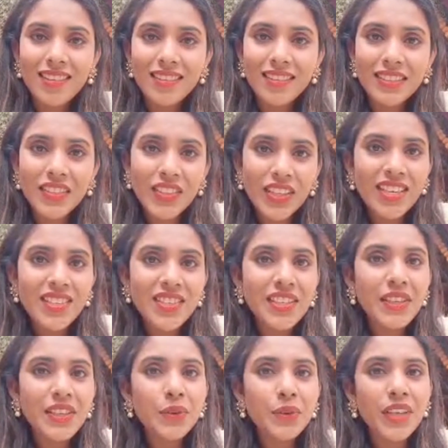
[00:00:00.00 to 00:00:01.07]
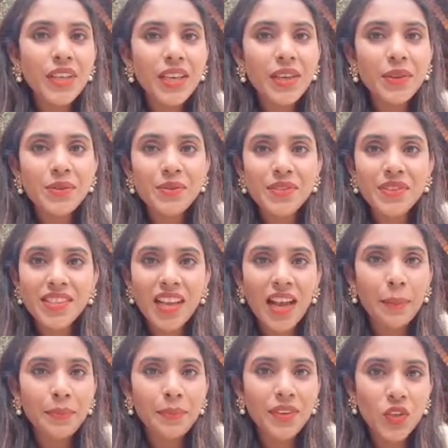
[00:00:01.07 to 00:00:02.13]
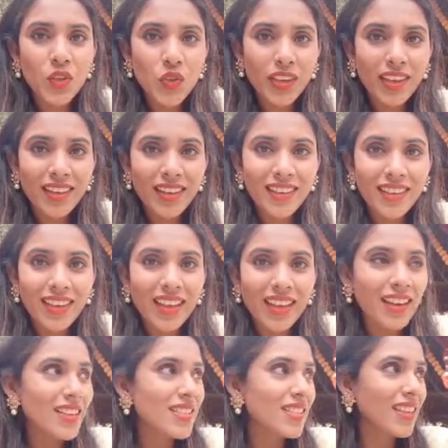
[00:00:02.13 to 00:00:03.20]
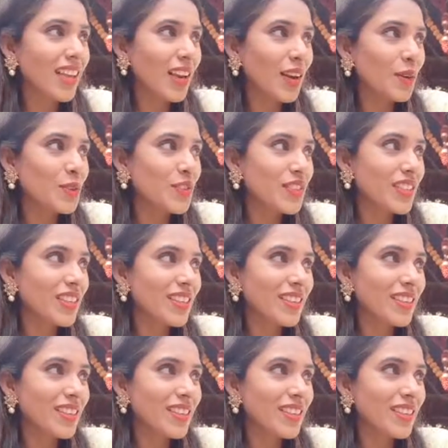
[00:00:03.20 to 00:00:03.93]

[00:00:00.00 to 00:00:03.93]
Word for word: जय श्री गुरुदेव साहब की जय एन एस गहलोत जी